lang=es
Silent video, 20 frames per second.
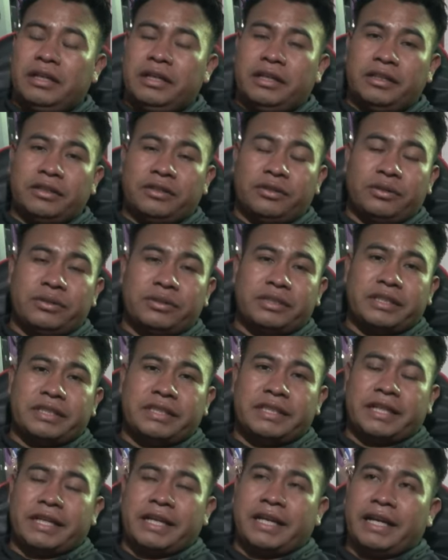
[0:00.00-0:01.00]

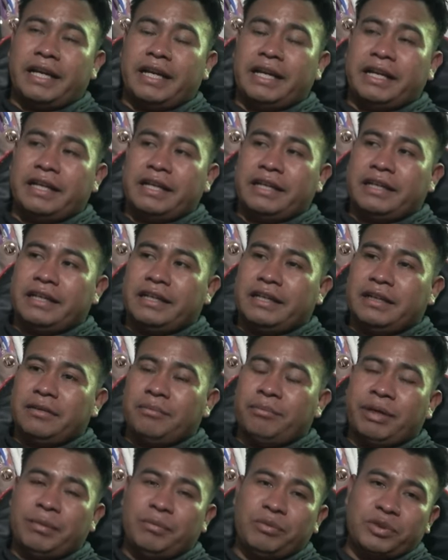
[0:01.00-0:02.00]
Entonces acá
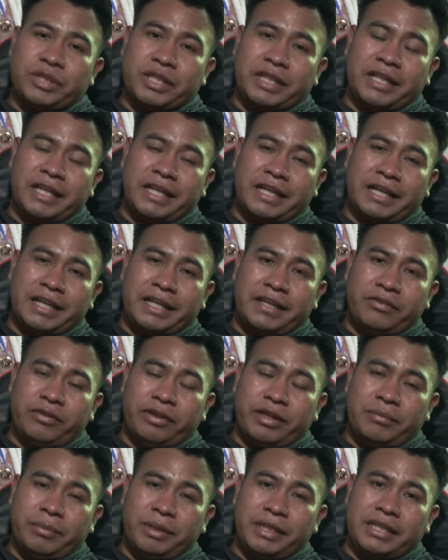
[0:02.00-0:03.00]
vamos a darle
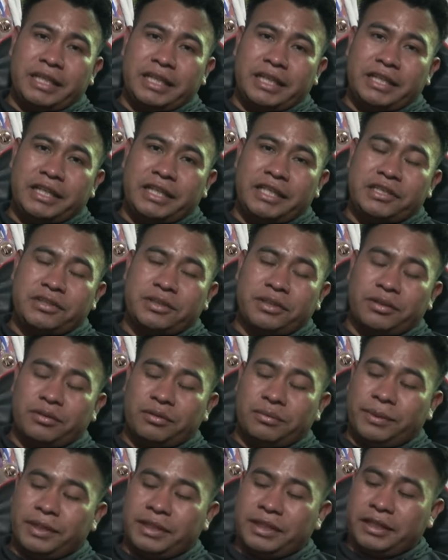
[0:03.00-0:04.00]
nuevamente el inicio de
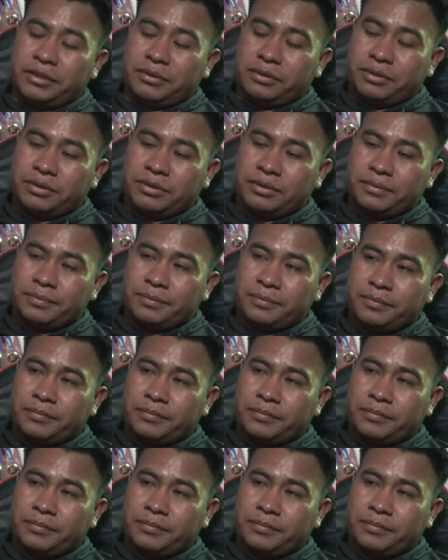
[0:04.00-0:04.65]
los videos